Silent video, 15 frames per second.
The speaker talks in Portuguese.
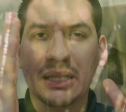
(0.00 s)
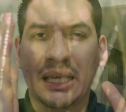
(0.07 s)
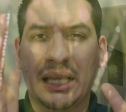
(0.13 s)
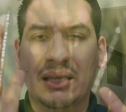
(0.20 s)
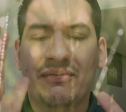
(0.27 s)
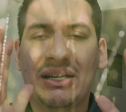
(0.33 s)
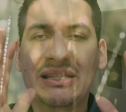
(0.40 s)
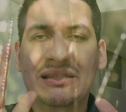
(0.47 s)

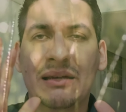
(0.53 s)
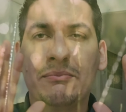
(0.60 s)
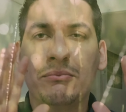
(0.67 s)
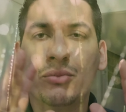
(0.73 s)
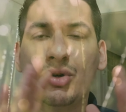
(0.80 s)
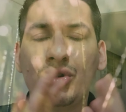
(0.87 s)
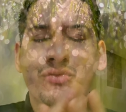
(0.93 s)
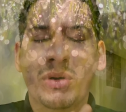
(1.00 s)
Ela vai ser
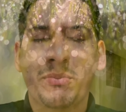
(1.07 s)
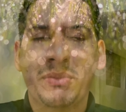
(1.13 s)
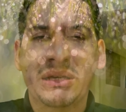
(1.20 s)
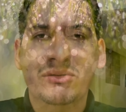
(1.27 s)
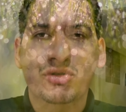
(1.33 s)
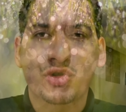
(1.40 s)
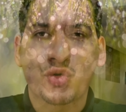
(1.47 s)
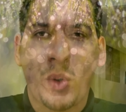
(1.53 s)
muito
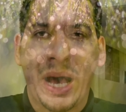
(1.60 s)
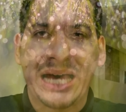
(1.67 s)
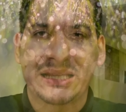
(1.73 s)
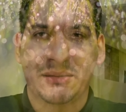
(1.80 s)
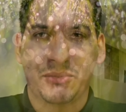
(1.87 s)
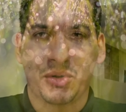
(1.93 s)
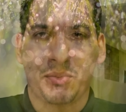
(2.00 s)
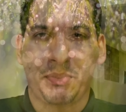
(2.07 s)

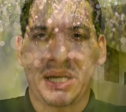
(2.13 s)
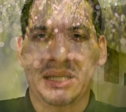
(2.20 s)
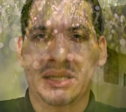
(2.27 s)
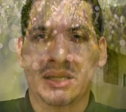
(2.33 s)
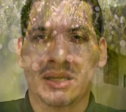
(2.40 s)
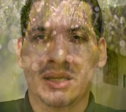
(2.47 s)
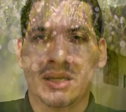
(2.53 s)
abençoada, meu Pai.